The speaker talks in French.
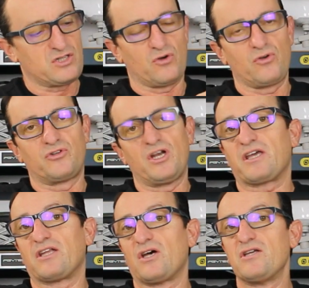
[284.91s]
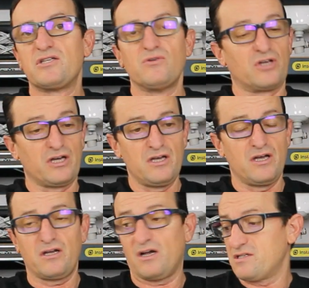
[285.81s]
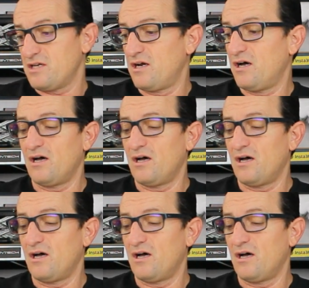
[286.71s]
s'orienter à 90 degrés hein, grâce à la,